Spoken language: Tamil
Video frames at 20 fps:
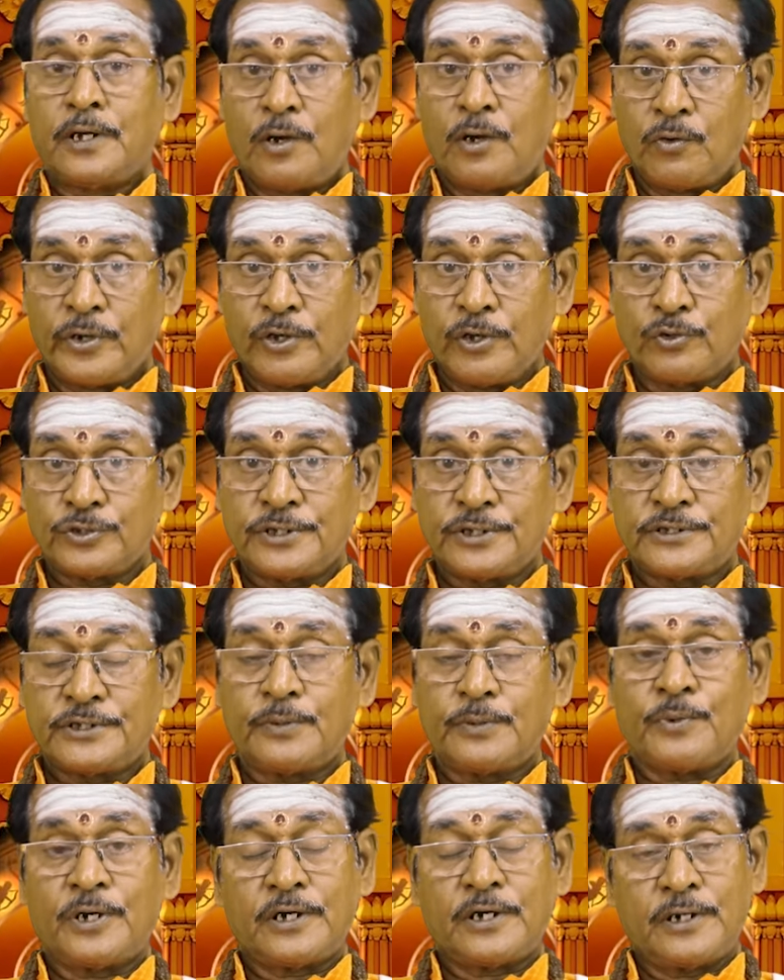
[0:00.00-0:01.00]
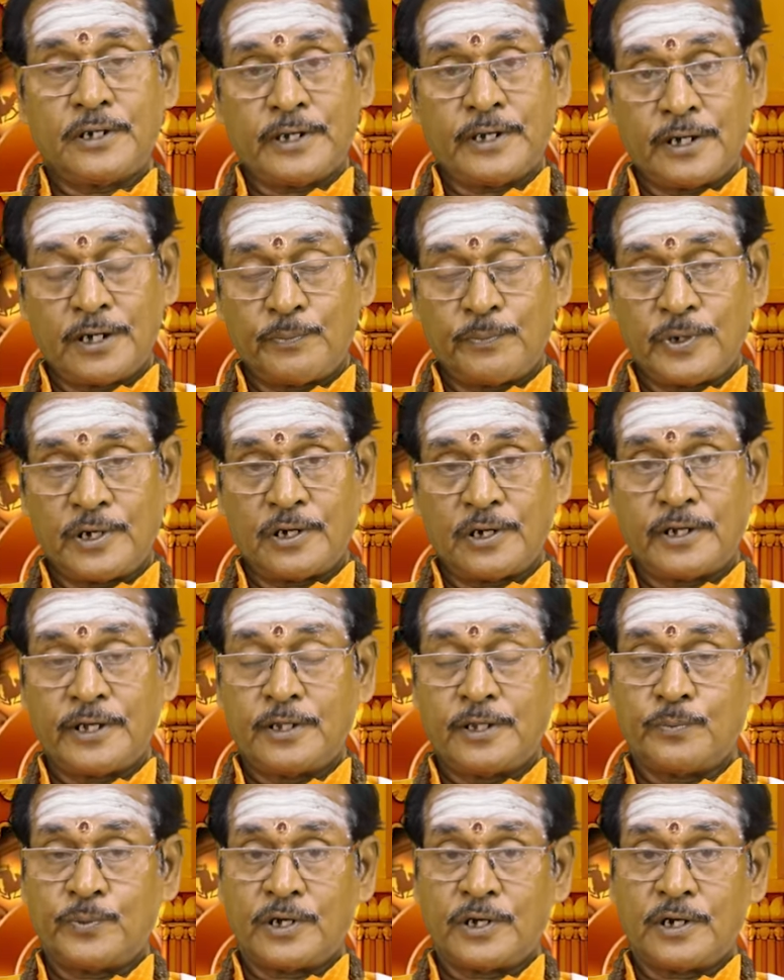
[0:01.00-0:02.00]
அவங்க யோசித்து மக்களுக்கு என்ன பண்ணலாம்
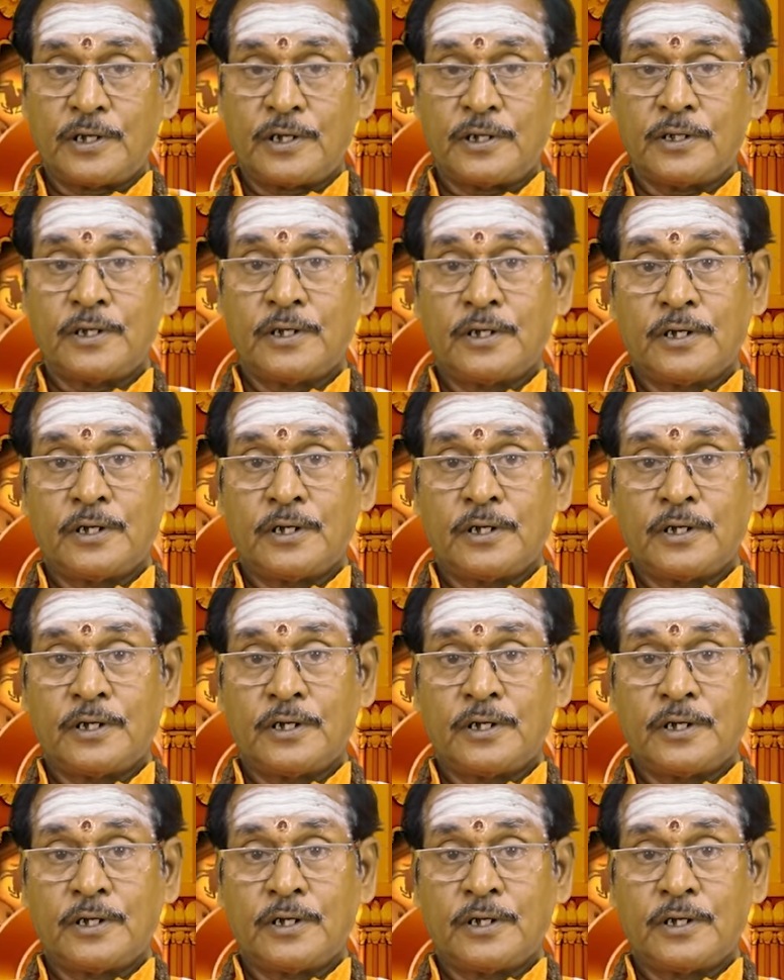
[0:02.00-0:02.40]
ஏது பண்ணலாம்